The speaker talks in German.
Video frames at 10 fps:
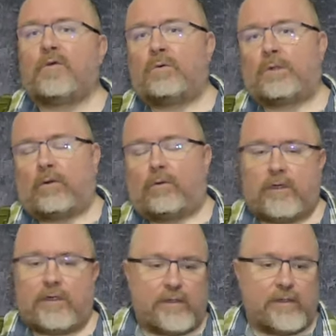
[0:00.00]
oder
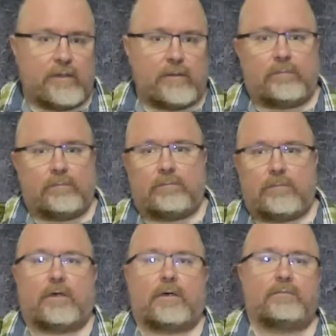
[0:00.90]
Leute, die,
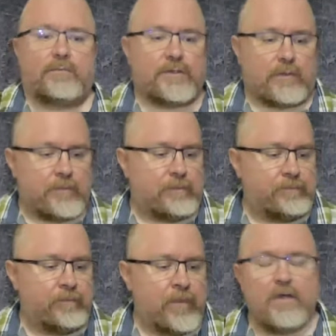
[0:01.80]
naja, wie sagt man,
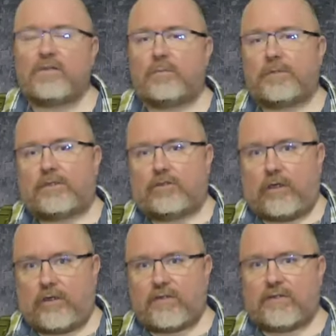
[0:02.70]
so ein bisschen
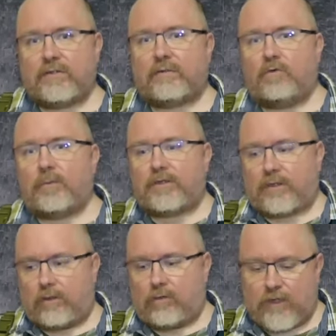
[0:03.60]
shady sind, wo man nicht
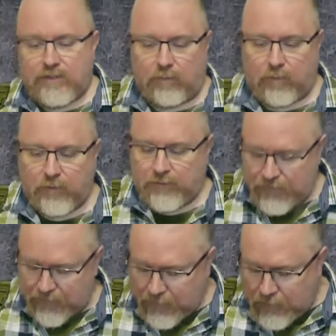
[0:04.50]
genau weiß, wo man
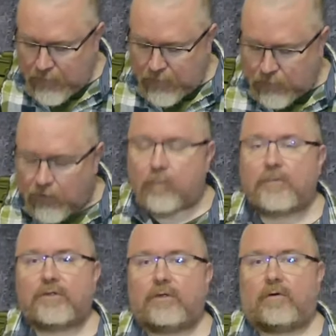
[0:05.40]
ist, dann hat
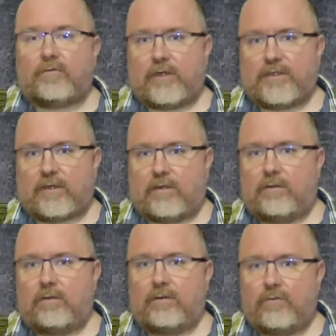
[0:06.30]
man seine Waffe ganz gern
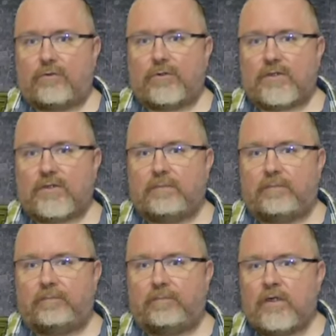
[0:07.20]
vor sich.
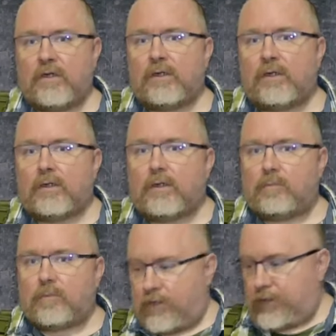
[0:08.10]

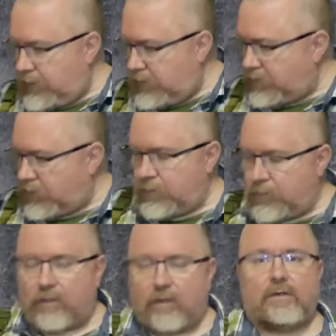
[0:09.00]
Man hat die Hände frei,
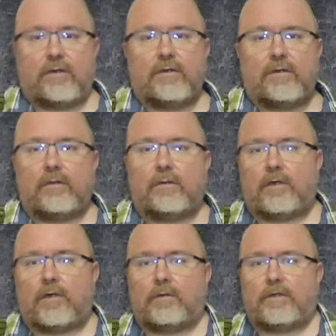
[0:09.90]
man kann agieren,
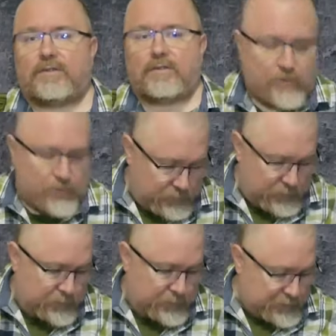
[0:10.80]
aber das Ding ist, so,
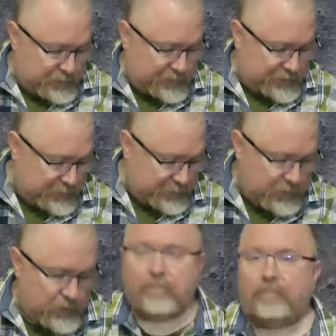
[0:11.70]
äh, ist eben
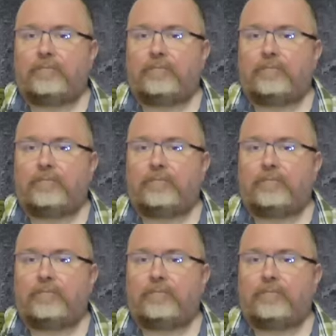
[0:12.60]
da